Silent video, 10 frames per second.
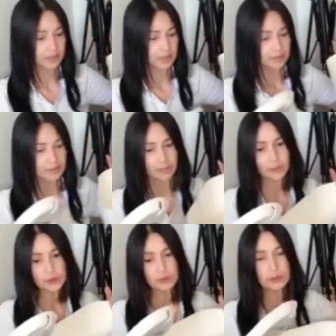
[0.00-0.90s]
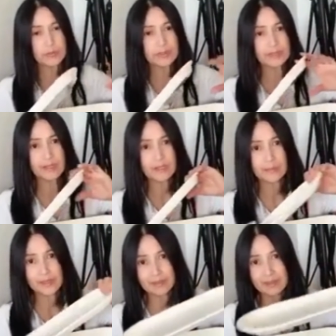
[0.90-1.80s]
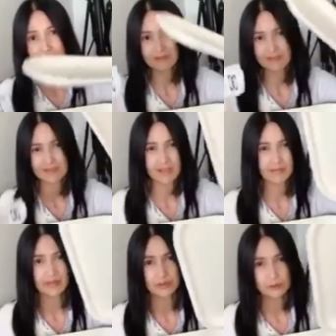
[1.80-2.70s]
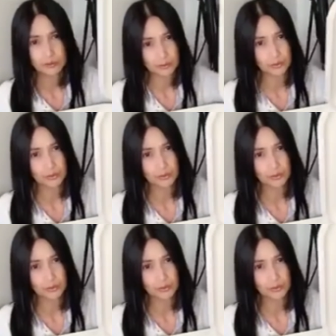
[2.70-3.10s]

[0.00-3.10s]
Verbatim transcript: Tapos ito lang ang takip, I think 7 euro.